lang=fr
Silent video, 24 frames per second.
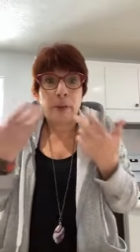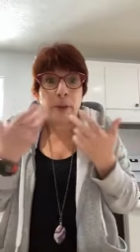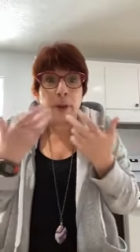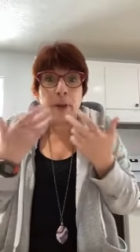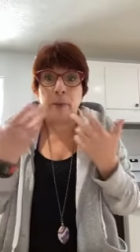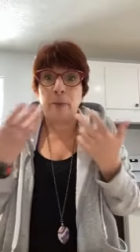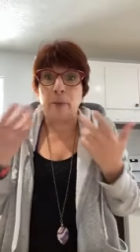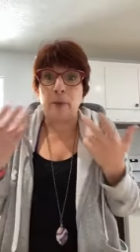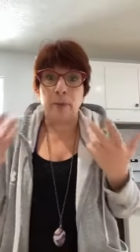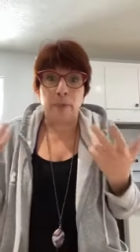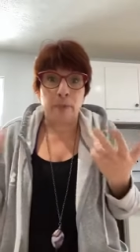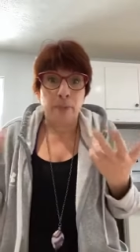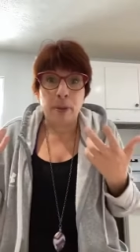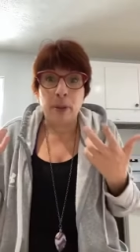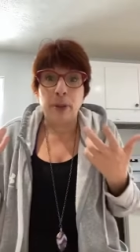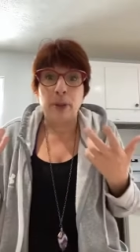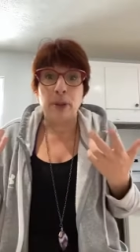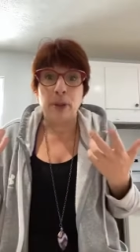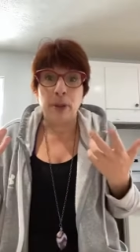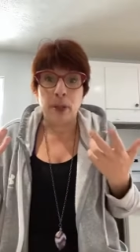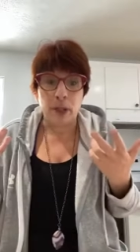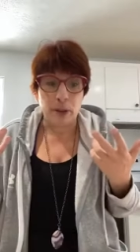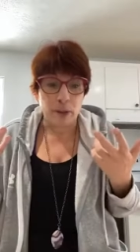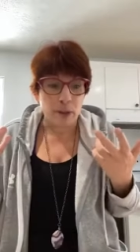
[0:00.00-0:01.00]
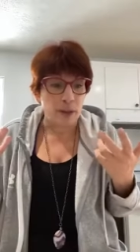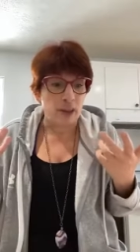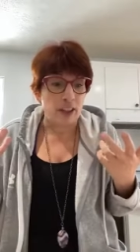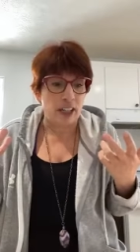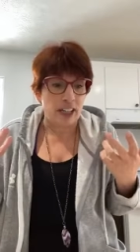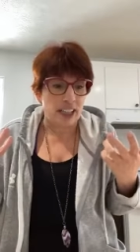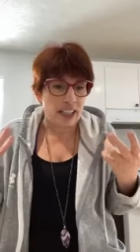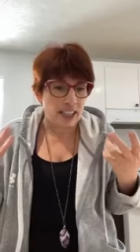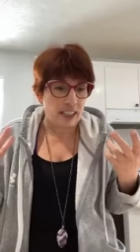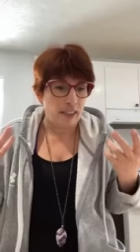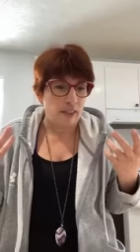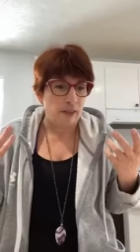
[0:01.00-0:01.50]
Pas de, pas de rouge
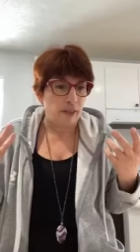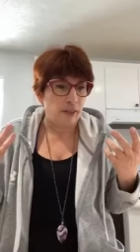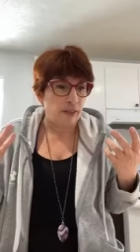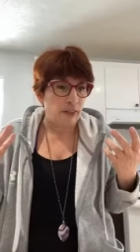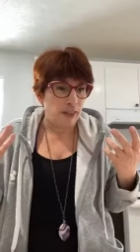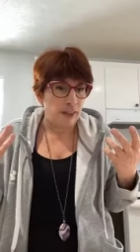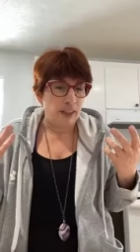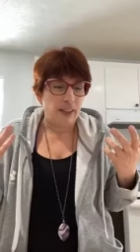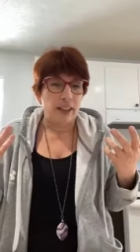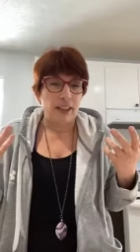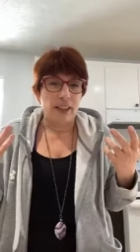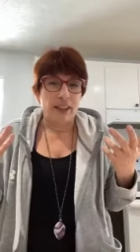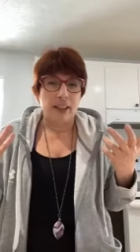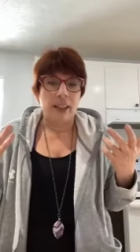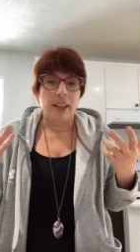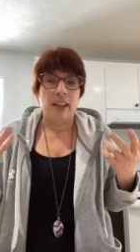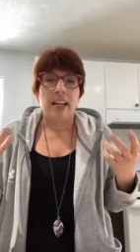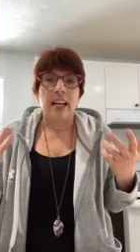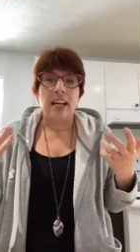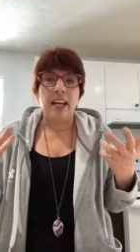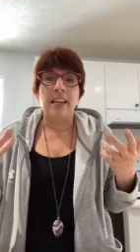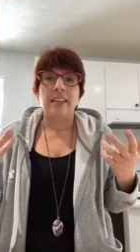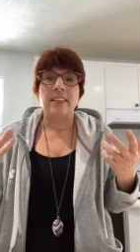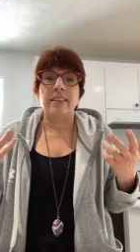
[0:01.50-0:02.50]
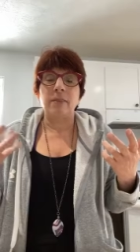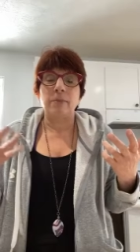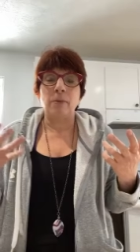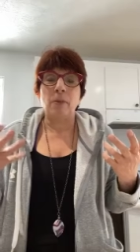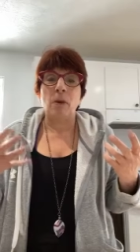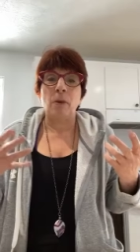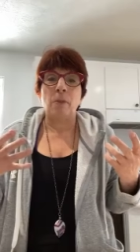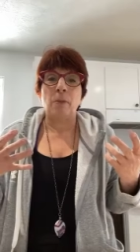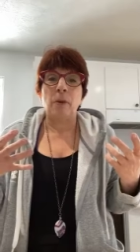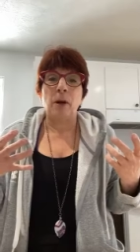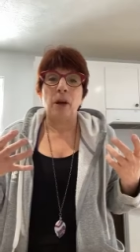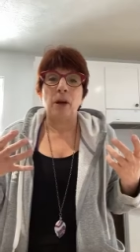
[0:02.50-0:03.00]
à lèvres. c'est
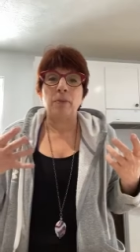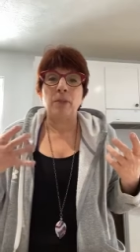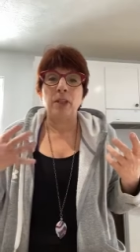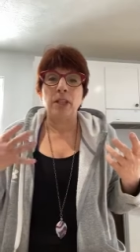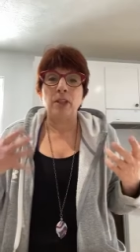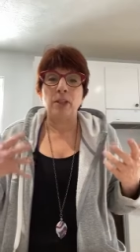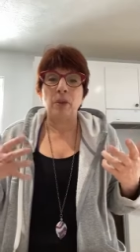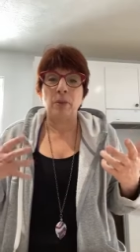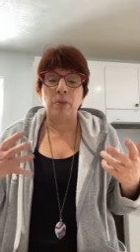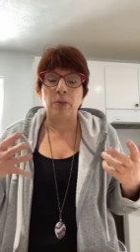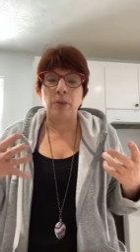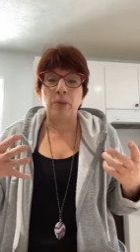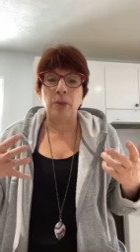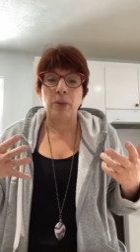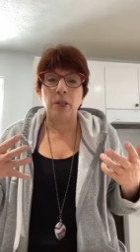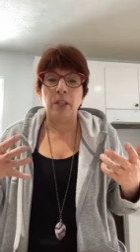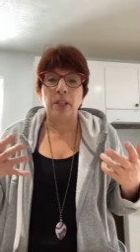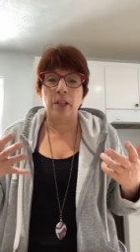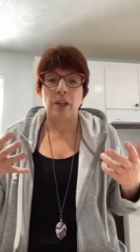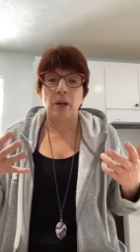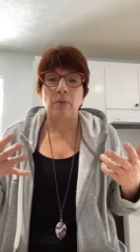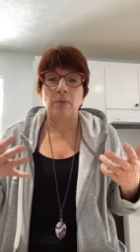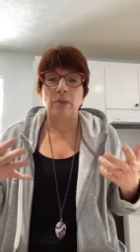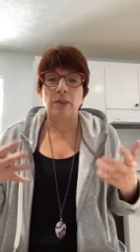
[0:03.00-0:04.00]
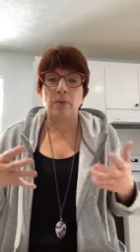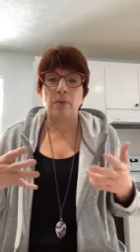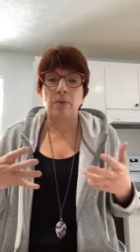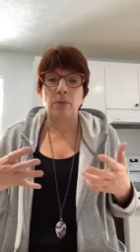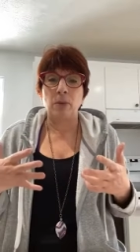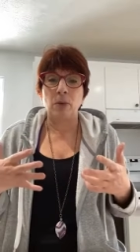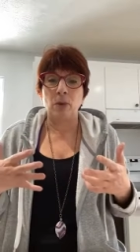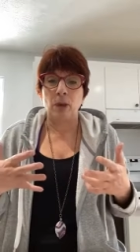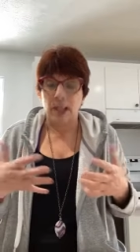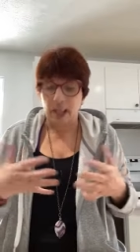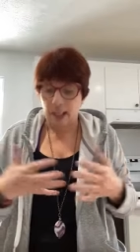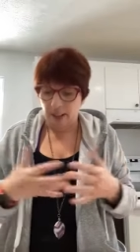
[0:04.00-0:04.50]
mon premier depuis un petit
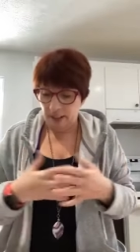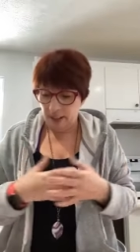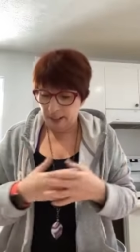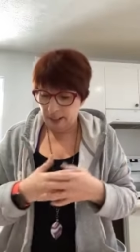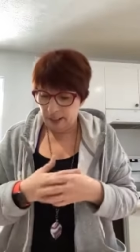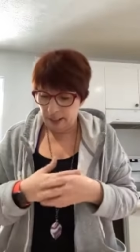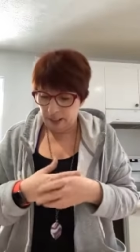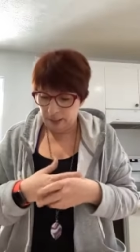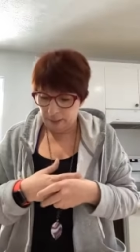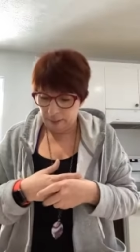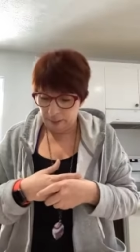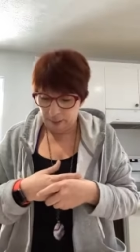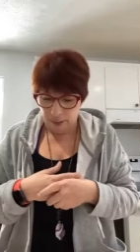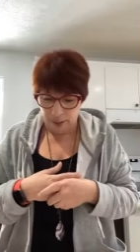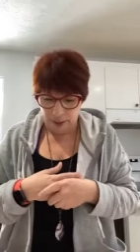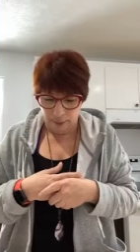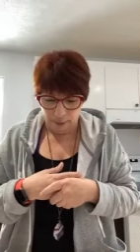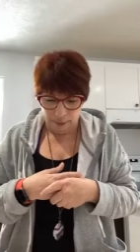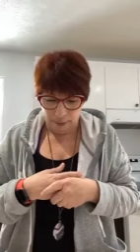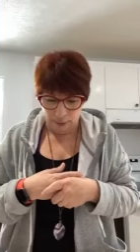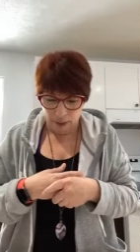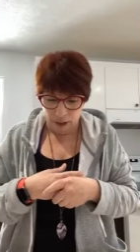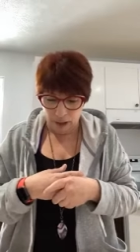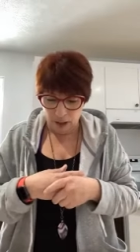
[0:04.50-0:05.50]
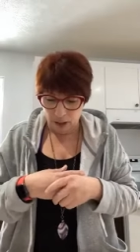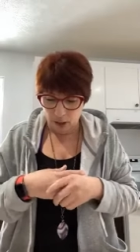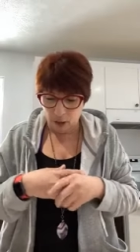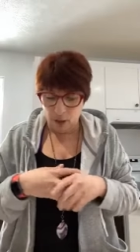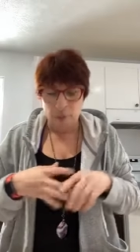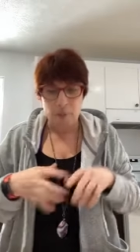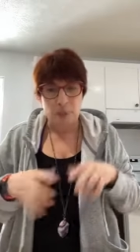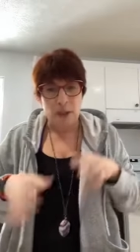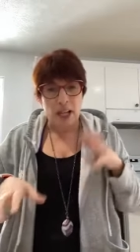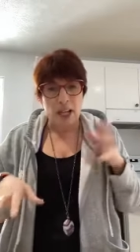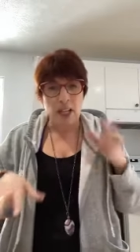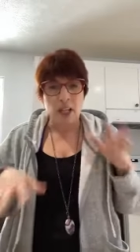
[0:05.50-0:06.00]
bout, hein? Oui, oui. Je
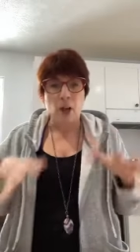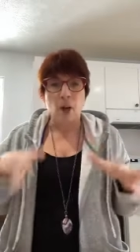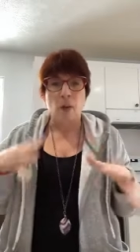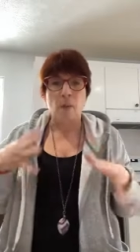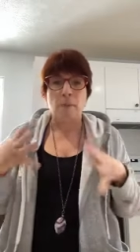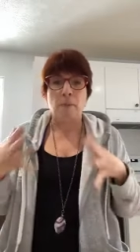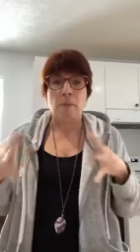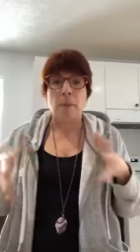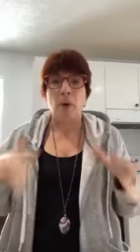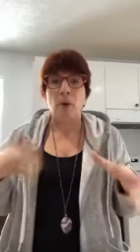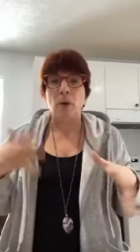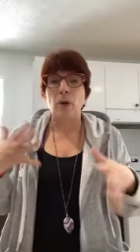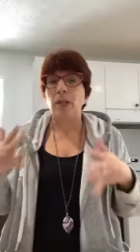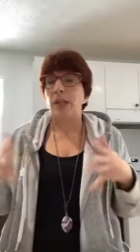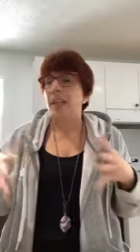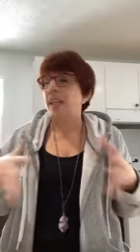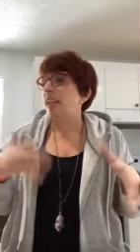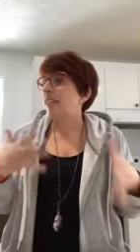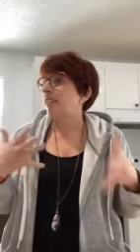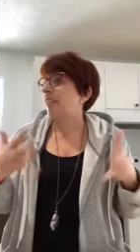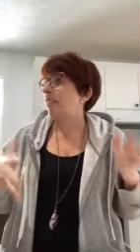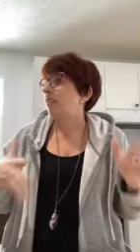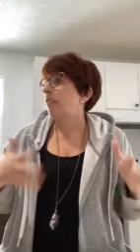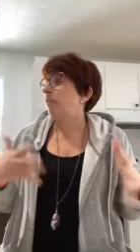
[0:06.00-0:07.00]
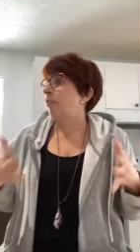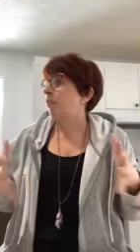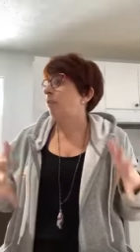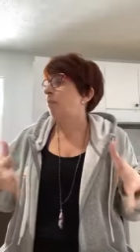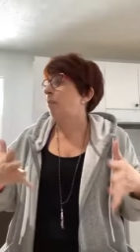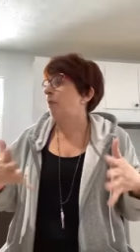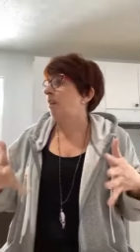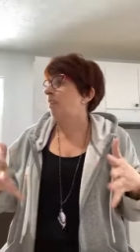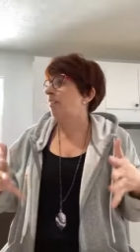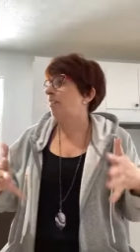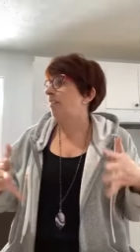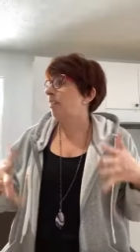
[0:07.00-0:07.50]
vais te parler un peu de ce qui va se
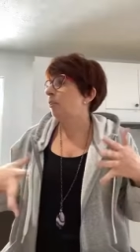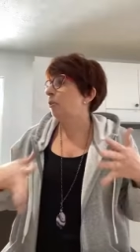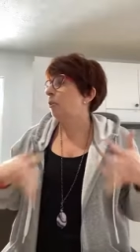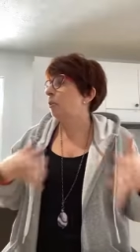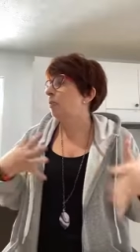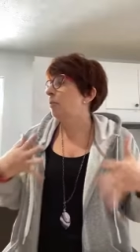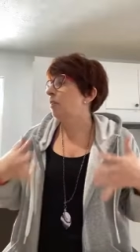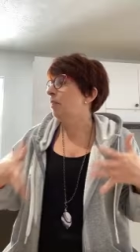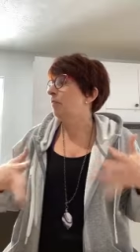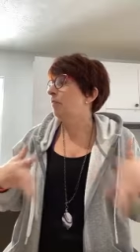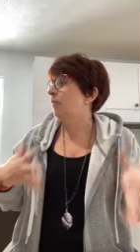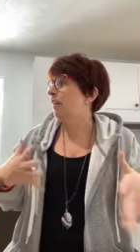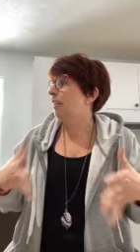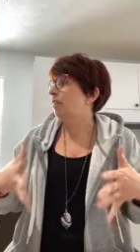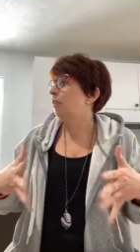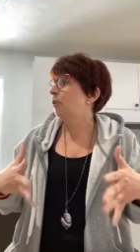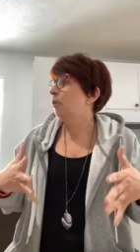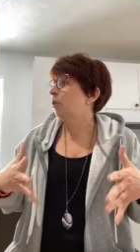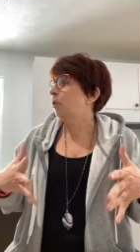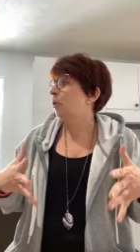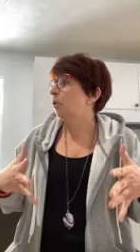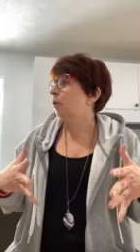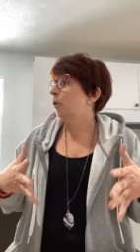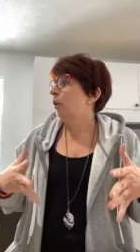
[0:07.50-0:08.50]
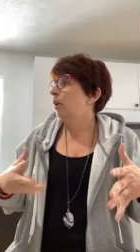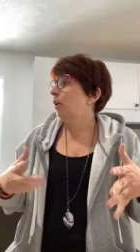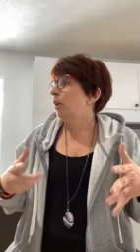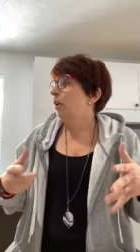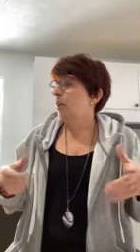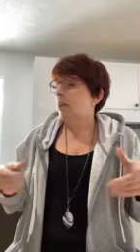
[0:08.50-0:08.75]
passer en 2022.